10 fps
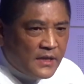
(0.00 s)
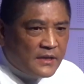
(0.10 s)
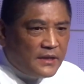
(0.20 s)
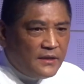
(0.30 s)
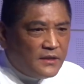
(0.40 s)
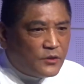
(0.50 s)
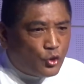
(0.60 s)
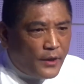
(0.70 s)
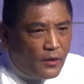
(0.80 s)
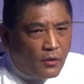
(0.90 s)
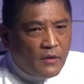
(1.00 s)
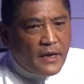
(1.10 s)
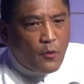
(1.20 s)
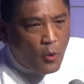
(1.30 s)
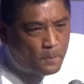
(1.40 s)
甚至最后
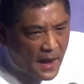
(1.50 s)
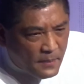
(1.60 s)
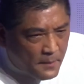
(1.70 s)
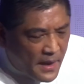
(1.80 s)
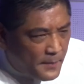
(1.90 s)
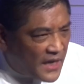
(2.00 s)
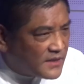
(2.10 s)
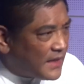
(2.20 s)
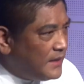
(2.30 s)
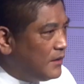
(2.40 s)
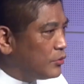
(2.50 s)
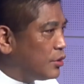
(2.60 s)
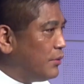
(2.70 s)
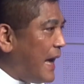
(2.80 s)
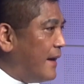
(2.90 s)
连我爸爸妈妈的声音都
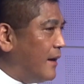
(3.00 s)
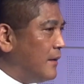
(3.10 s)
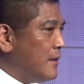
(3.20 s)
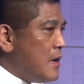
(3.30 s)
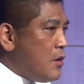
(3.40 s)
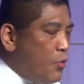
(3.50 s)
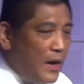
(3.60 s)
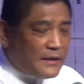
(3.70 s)
出来了，哇！